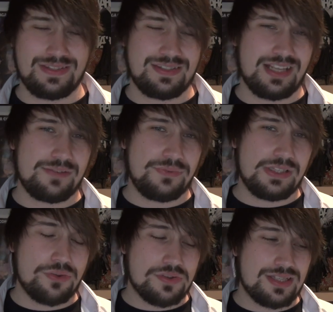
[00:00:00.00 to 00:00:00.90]
Es ist halt viel
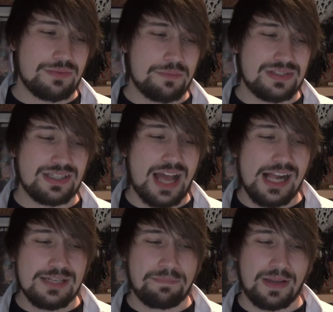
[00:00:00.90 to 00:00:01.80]
trotzdem ein bisschen
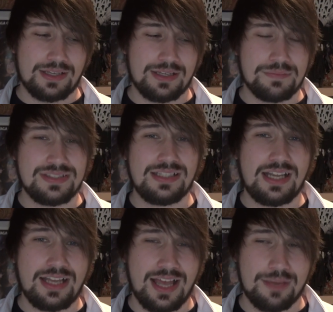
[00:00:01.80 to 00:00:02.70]
altbacken, ein bisschen
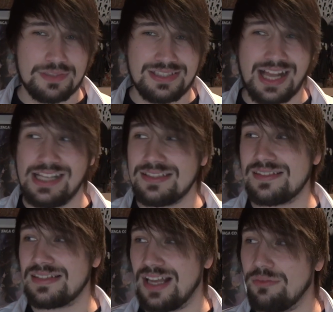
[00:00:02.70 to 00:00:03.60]
langarmig. Die alten
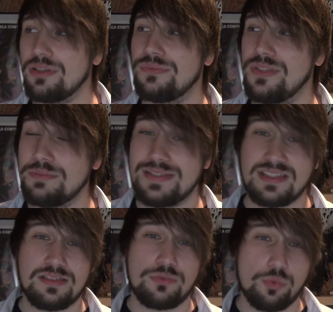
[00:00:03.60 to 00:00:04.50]
Star Wars-Filme
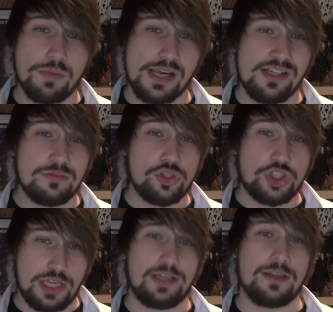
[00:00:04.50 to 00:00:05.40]
sind nun mal
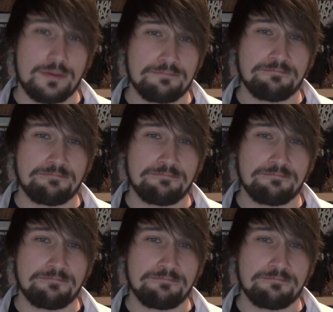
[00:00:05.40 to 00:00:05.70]
Schinken.